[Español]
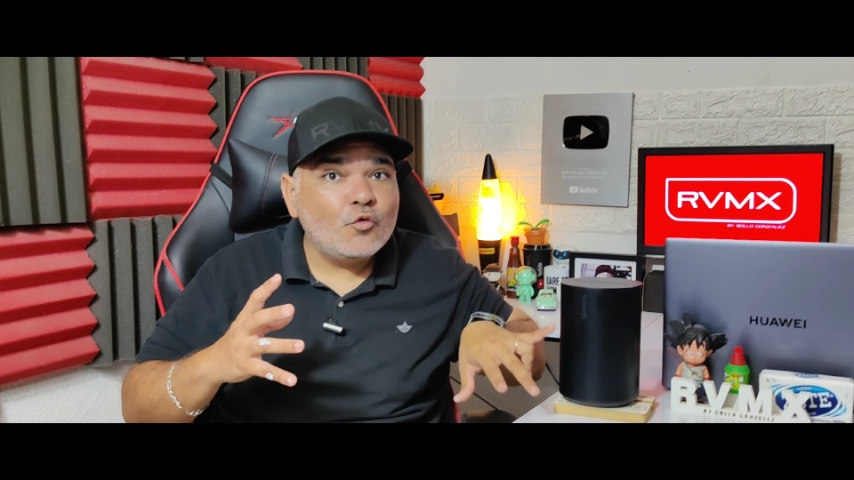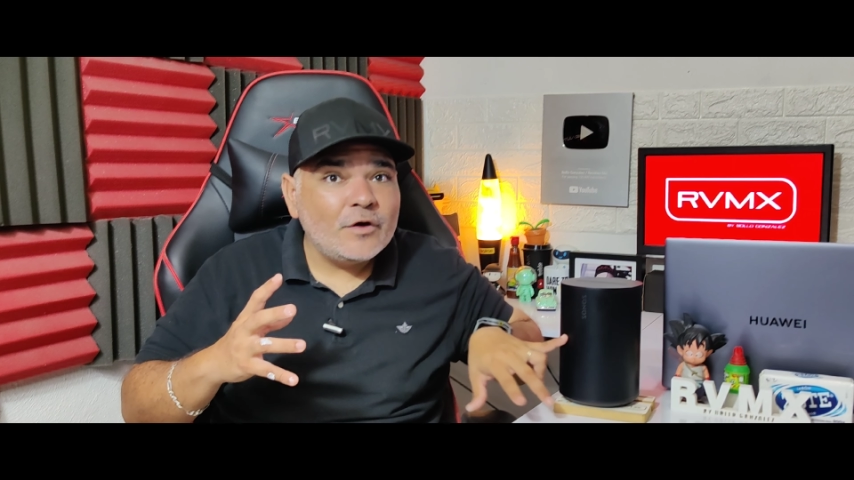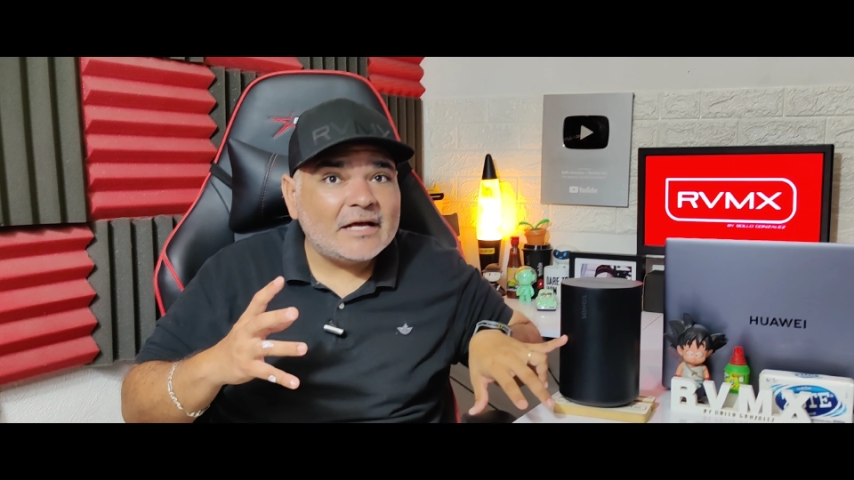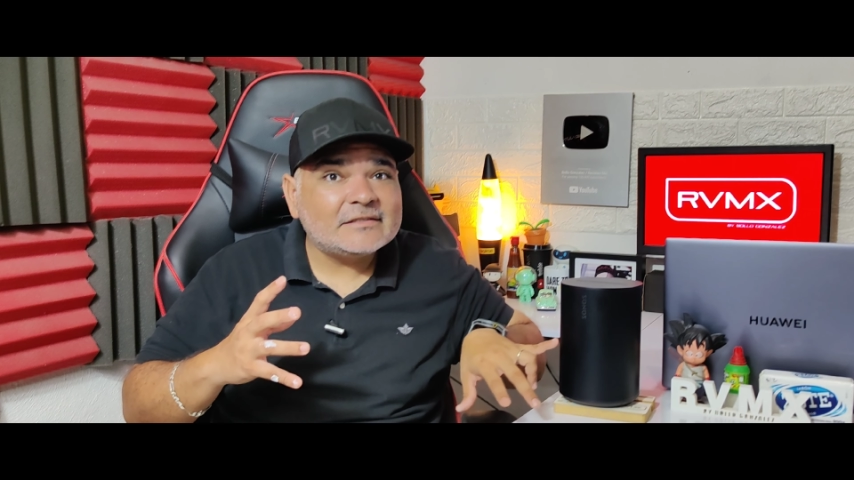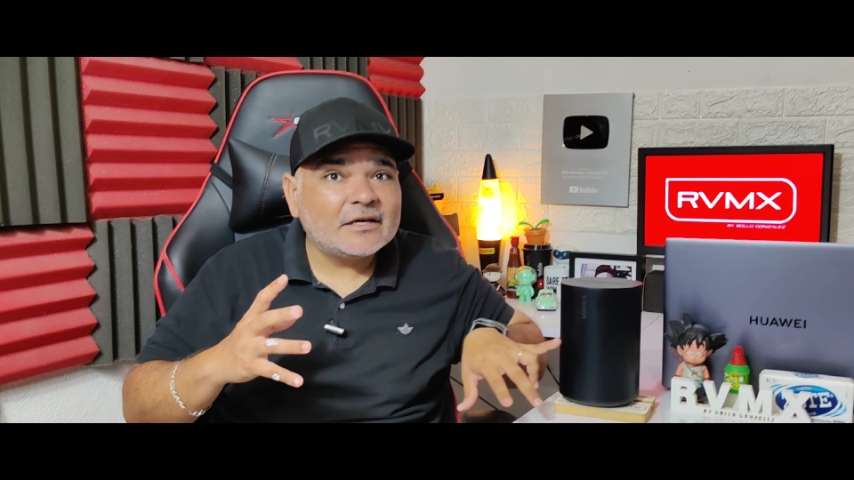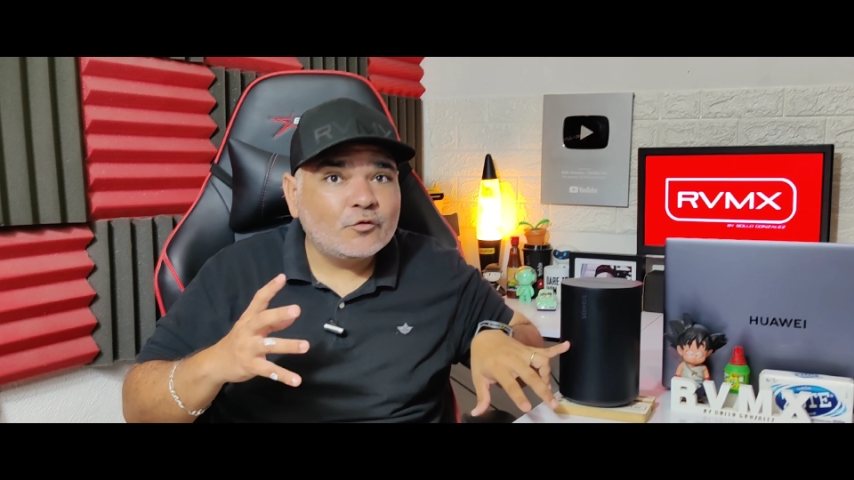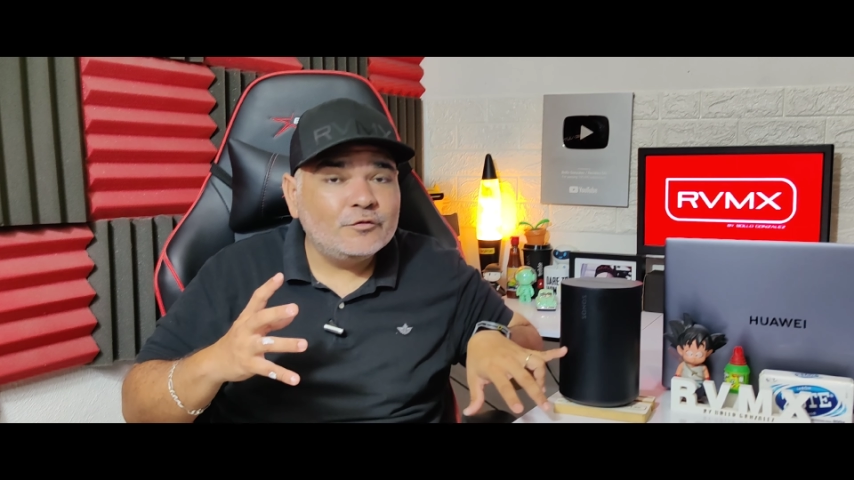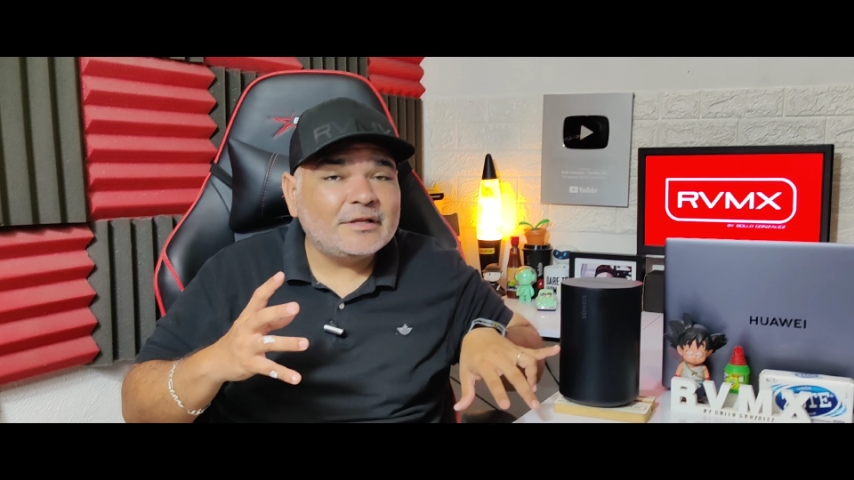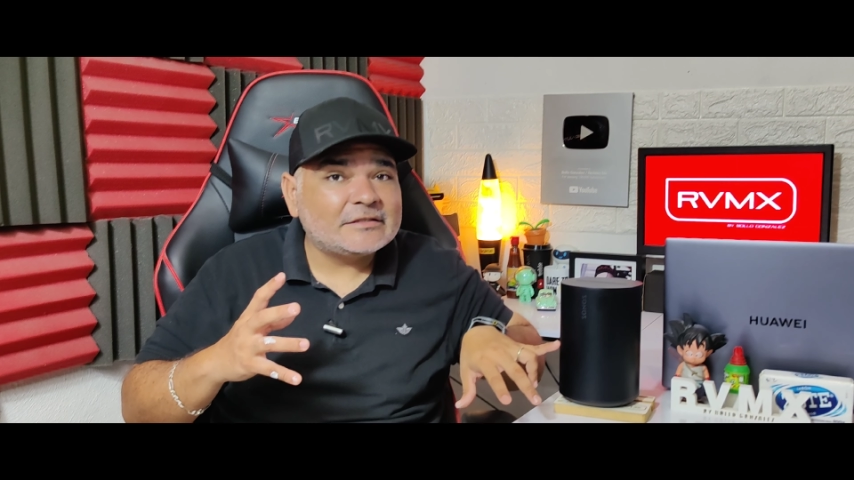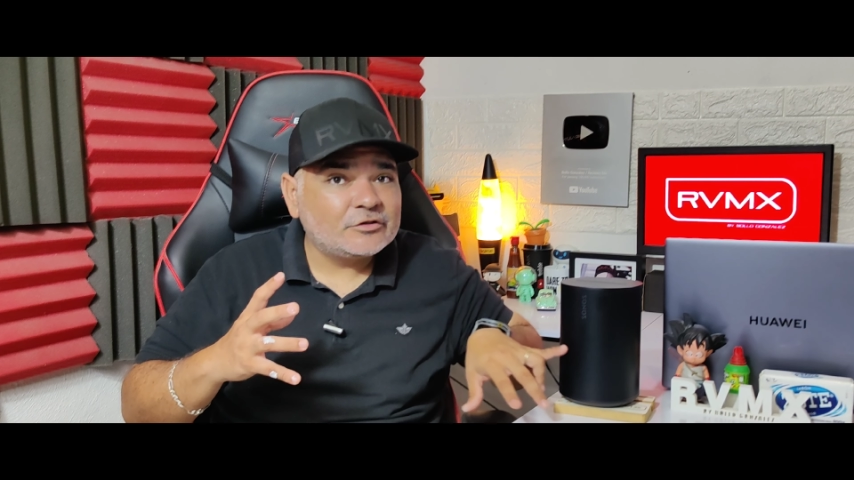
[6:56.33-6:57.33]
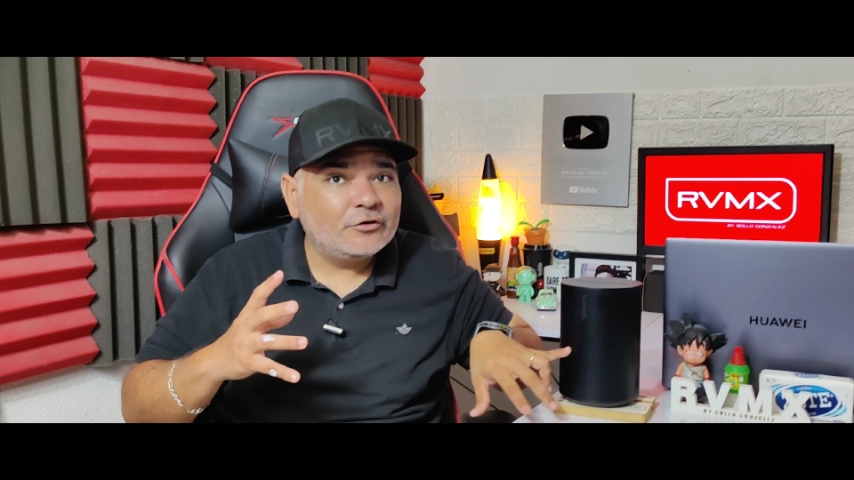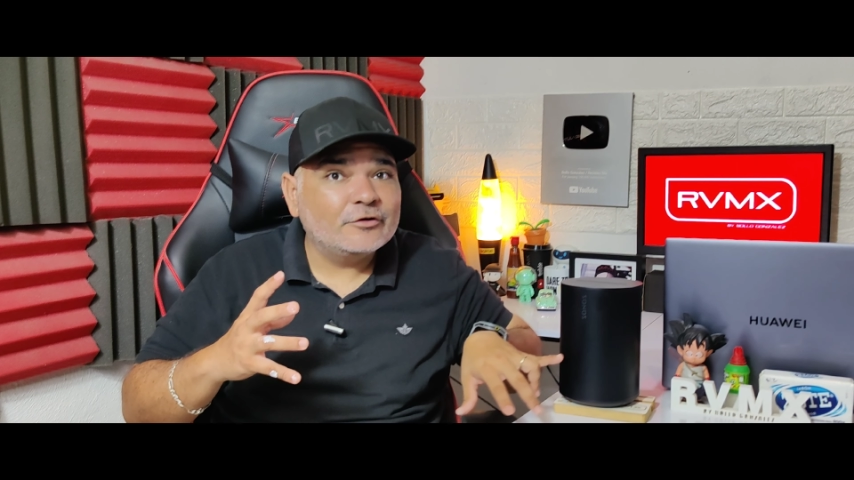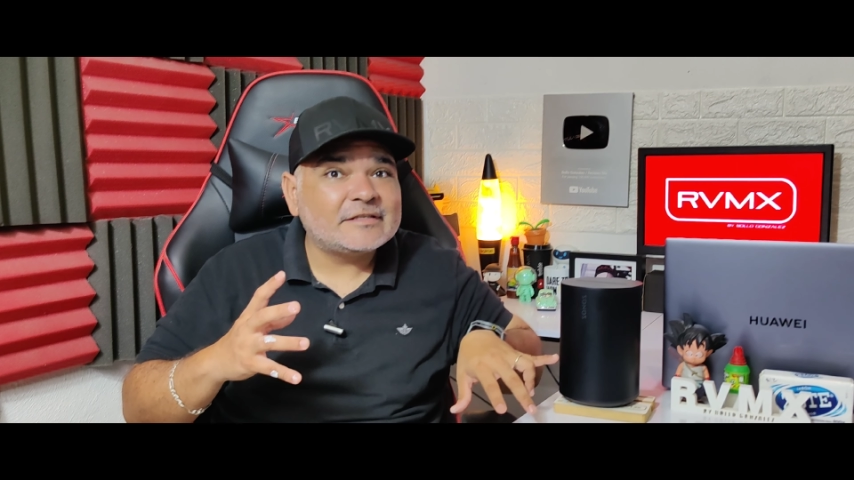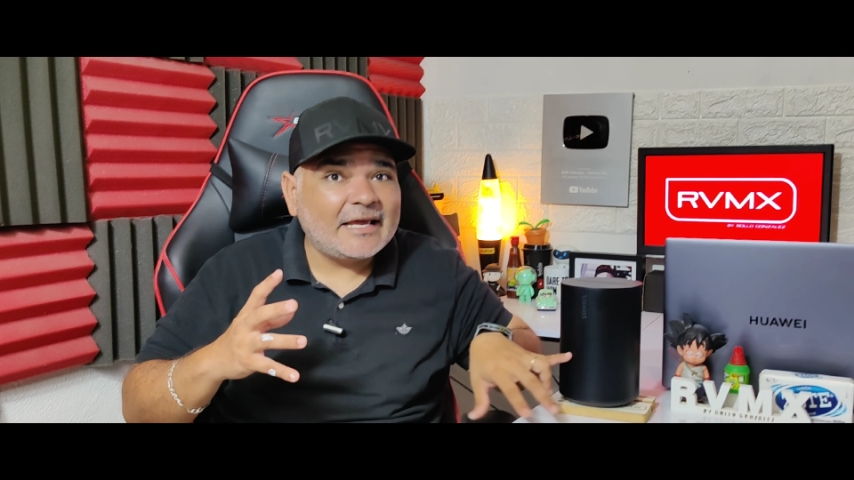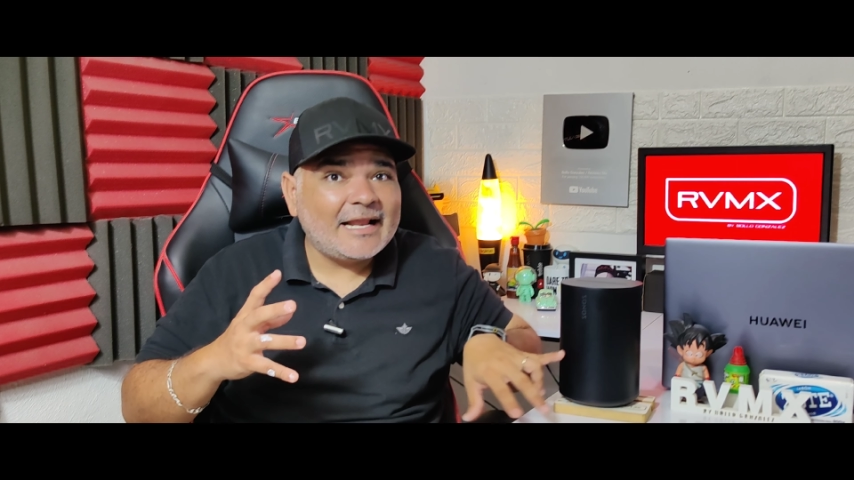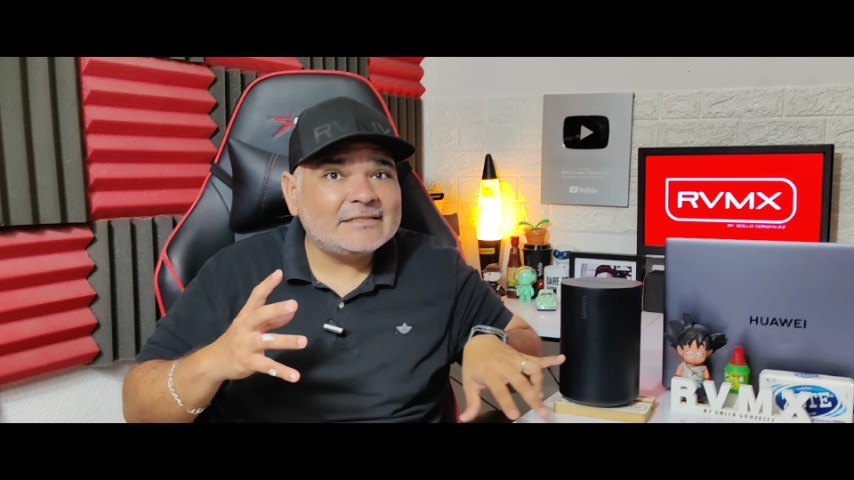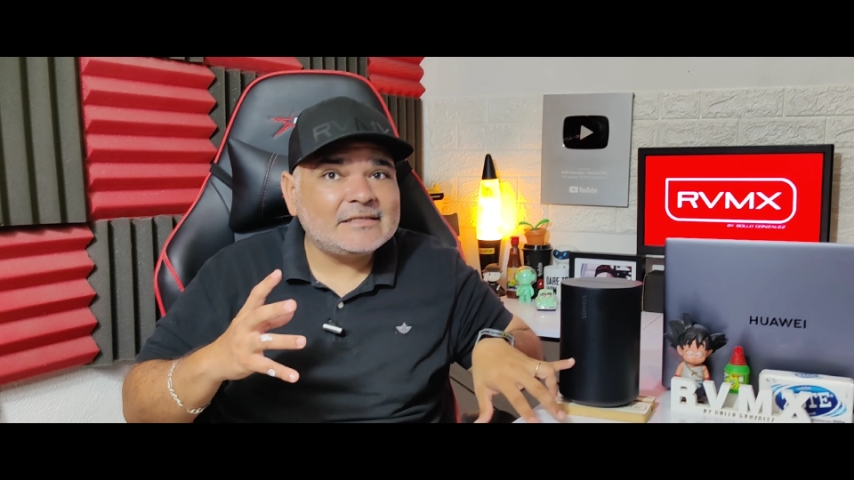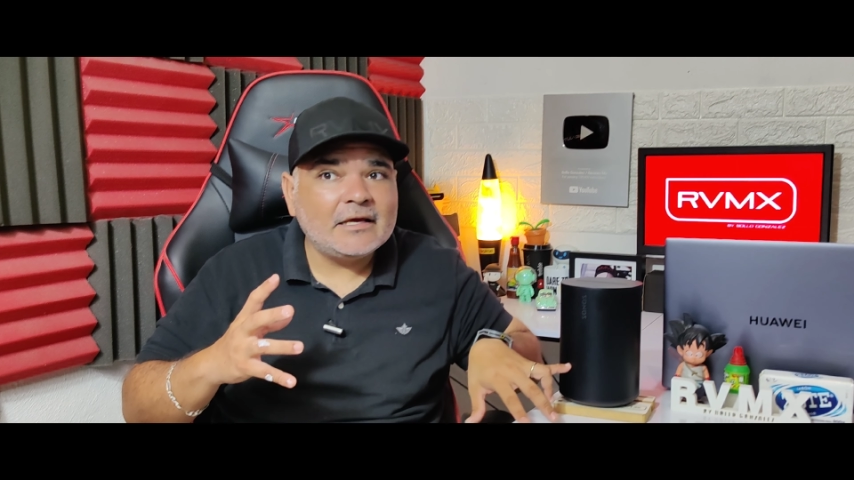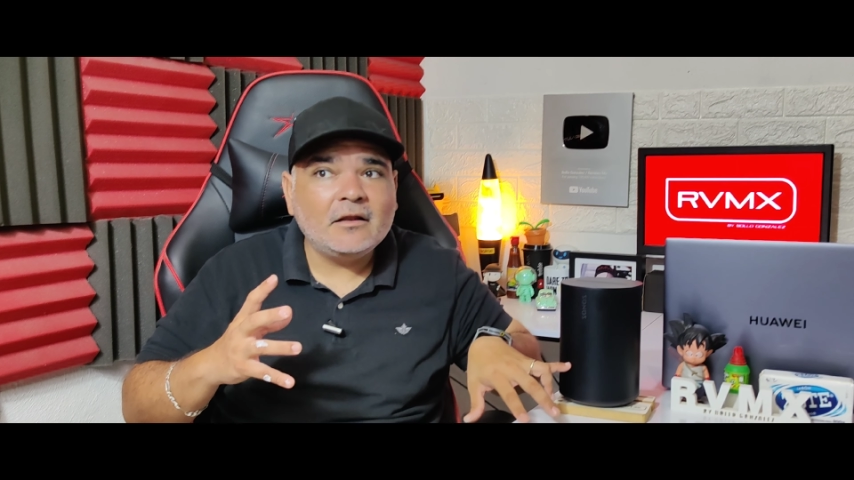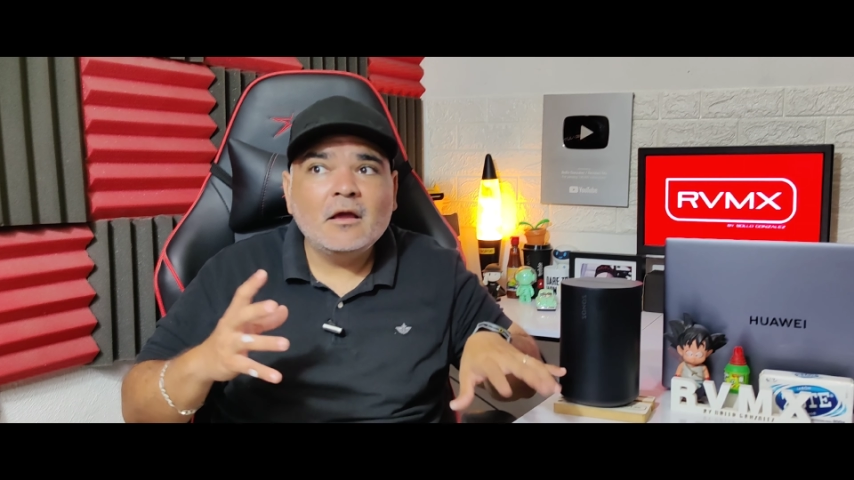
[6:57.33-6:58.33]
una segunda Sonos Era
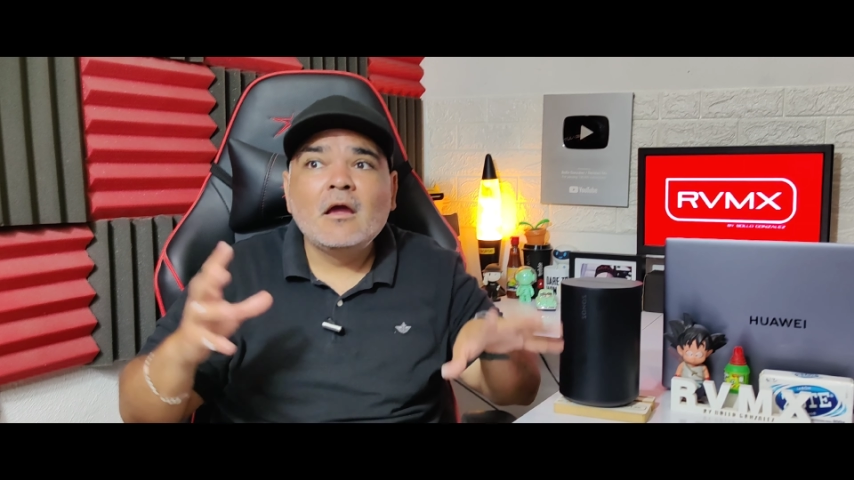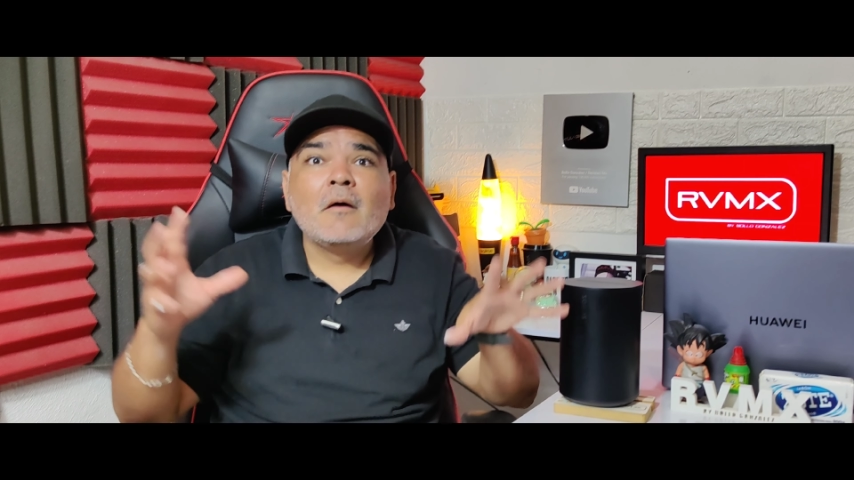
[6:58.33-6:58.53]
100